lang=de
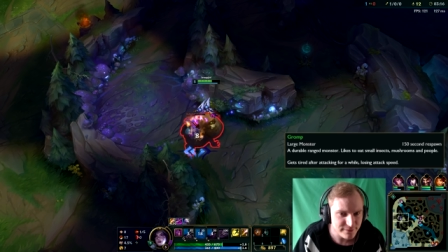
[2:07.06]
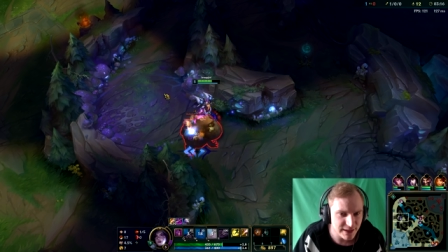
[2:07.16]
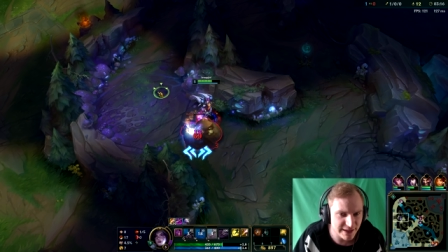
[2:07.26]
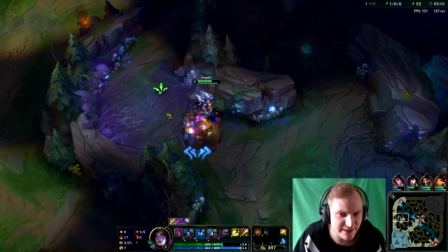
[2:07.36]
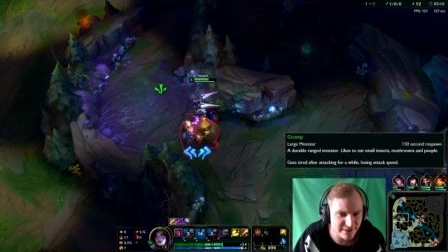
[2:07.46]

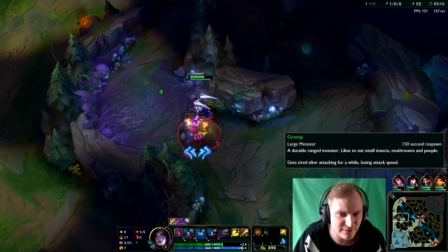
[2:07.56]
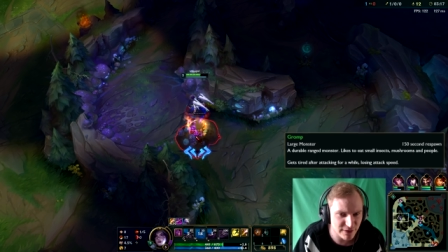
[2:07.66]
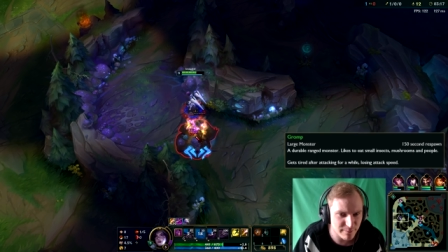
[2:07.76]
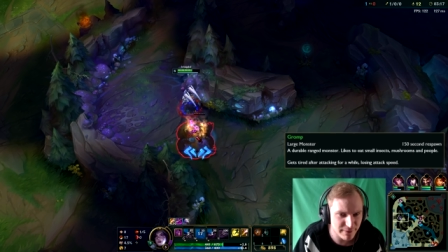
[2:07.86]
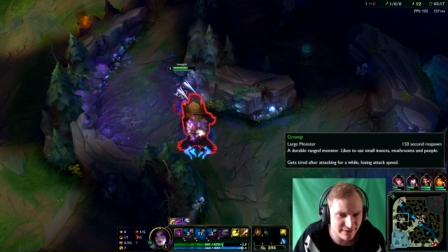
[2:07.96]
Ja, äh, hier sehen
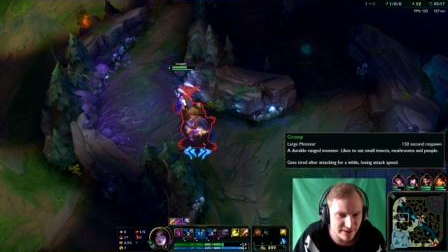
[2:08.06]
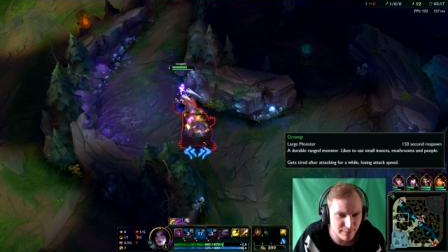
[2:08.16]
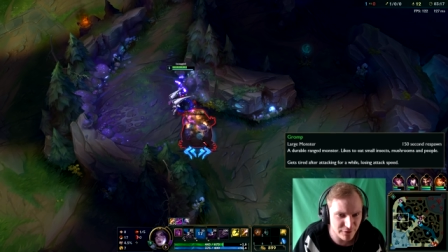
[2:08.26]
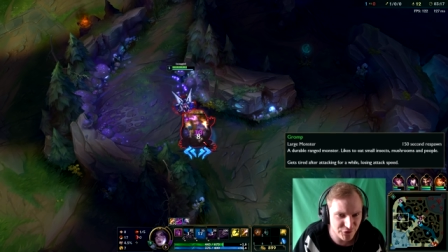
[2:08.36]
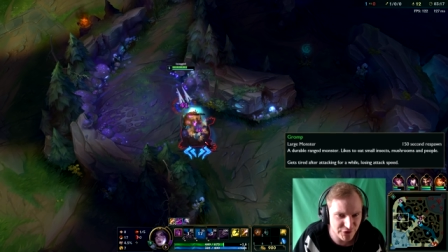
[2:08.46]
wir den Missing
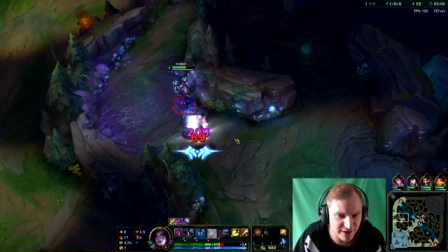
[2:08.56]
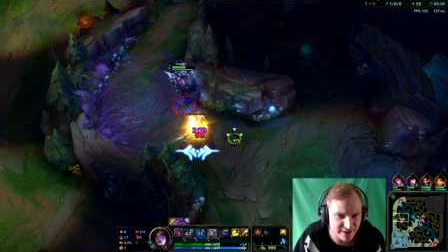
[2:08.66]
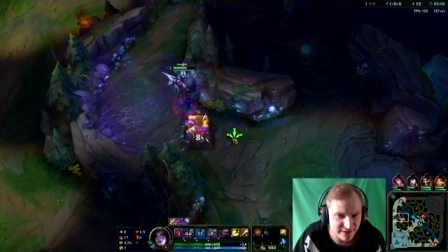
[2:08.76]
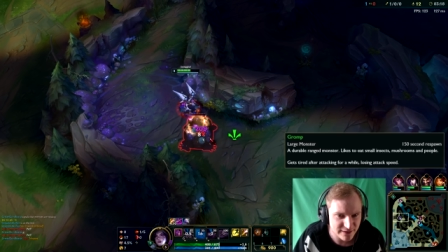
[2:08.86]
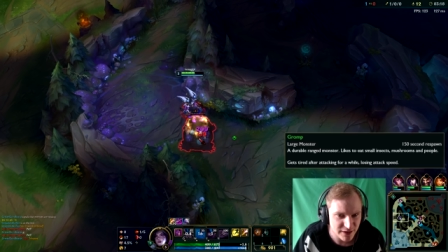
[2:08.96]
Damage,
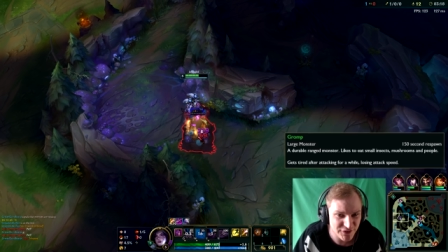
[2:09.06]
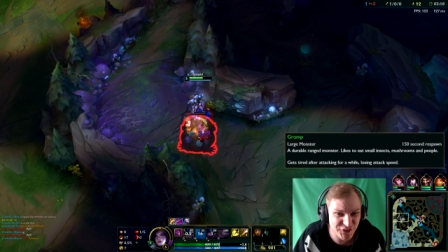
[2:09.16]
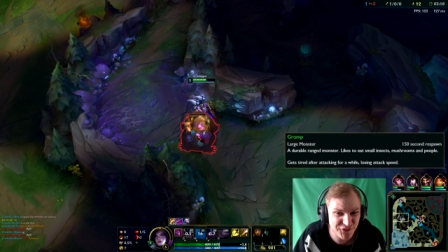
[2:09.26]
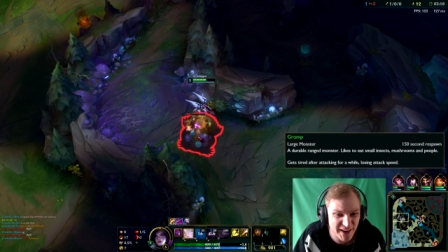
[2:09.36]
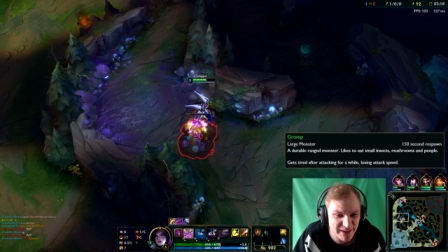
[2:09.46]
zack.
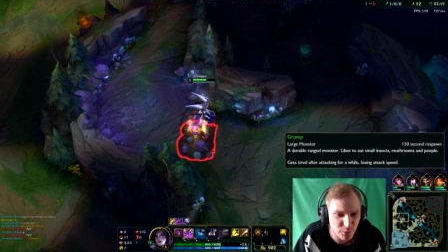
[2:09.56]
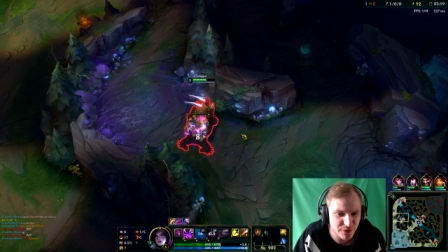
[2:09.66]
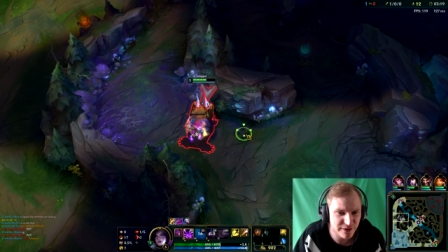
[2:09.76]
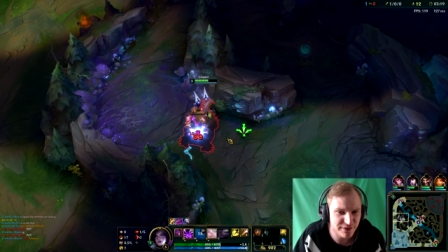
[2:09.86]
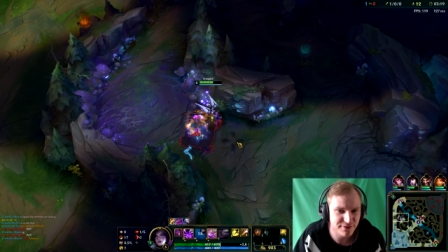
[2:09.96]

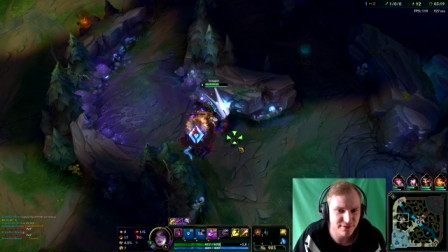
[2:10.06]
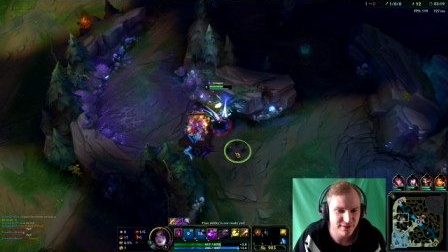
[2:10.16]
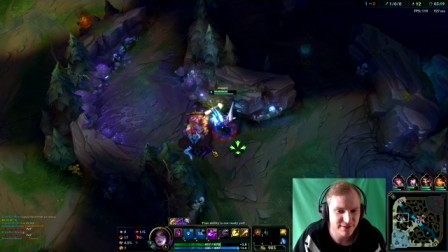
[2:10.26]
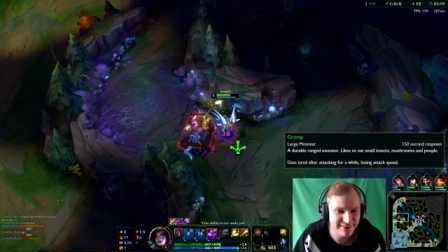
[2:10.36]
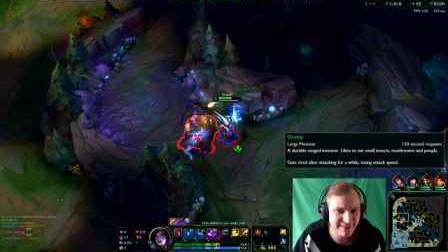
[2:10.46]
200.
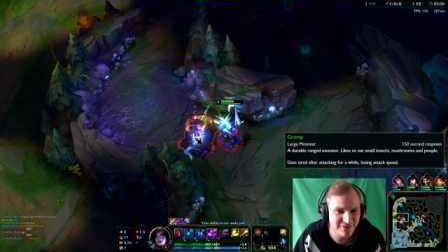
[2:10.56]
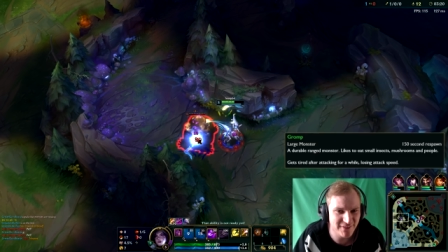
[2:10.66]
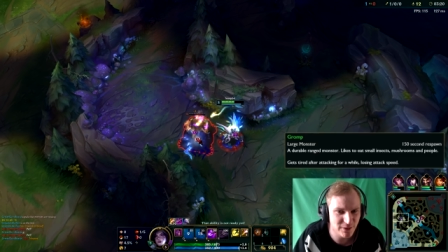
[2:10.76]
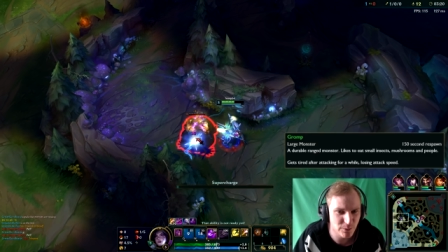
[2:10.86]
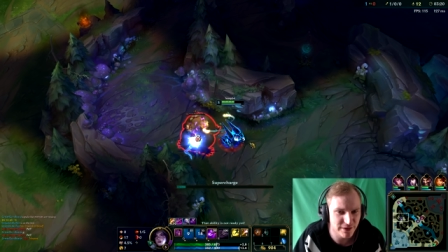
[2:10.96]

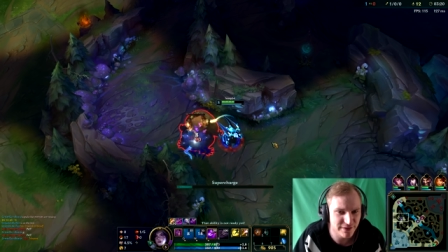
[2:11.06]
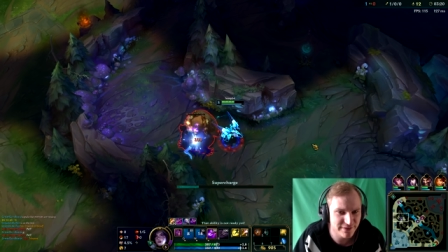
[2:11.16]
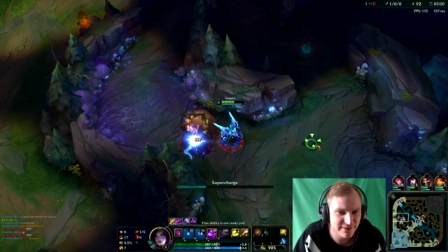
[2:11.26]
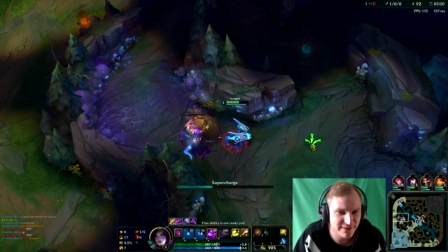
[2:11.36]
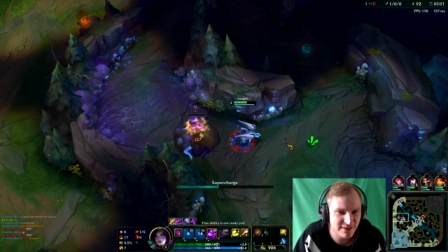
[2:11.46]
200,
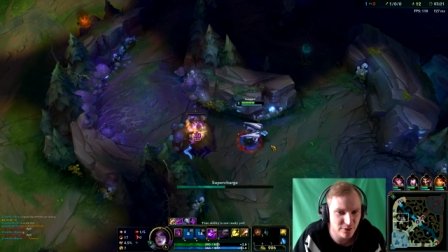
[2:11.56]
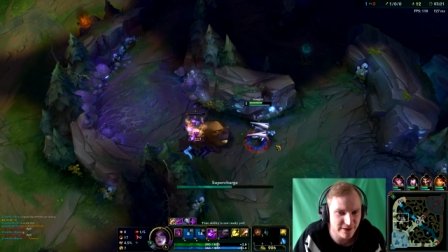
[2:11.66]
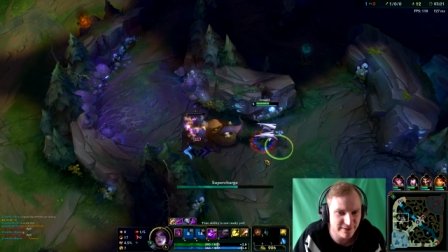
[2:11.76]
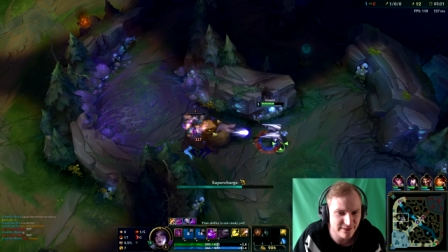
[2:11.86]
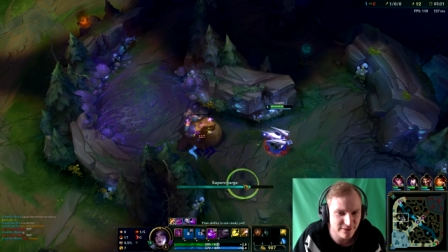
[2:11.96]
das ist
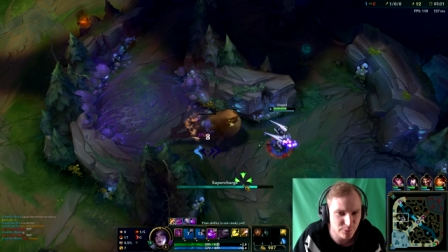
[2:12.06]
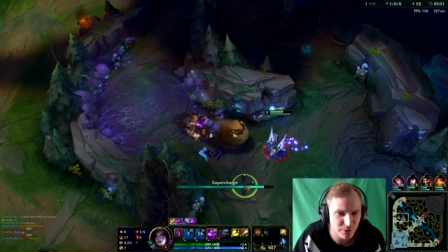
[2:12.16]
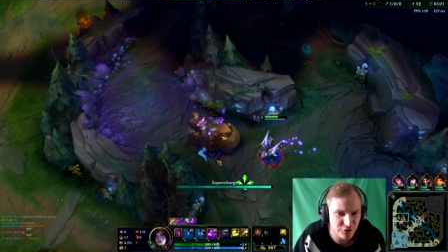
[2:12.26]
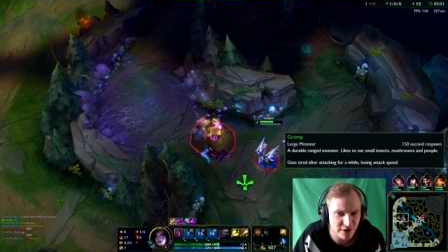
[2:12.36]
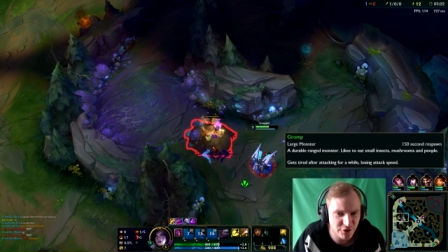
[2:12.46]
crazy.
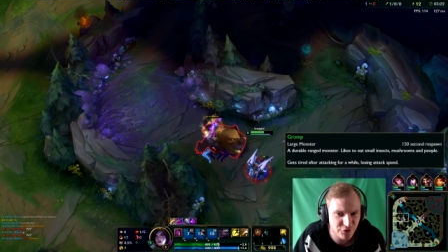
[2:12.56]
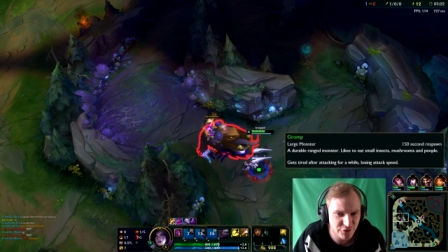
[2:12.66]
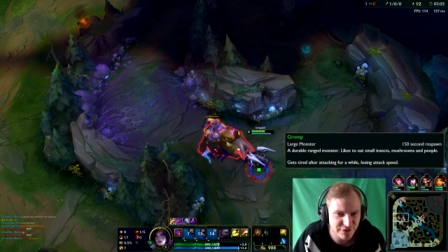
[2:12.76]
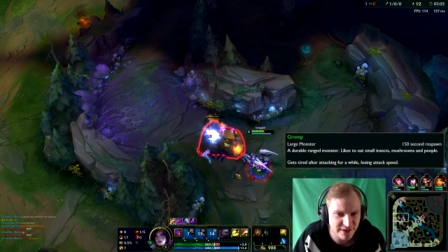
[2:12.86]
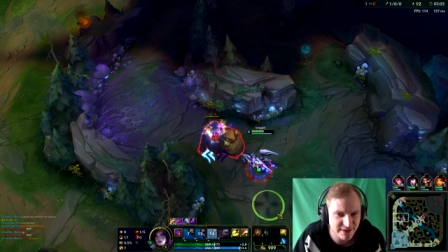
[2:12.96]
Supercharge,
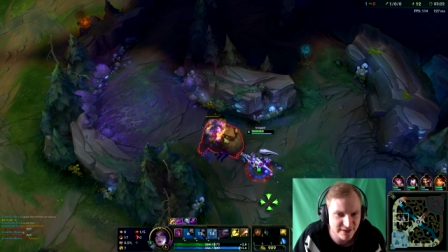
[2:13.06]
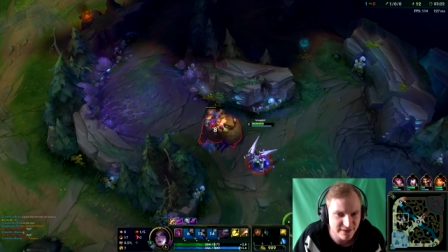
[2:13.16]
zack.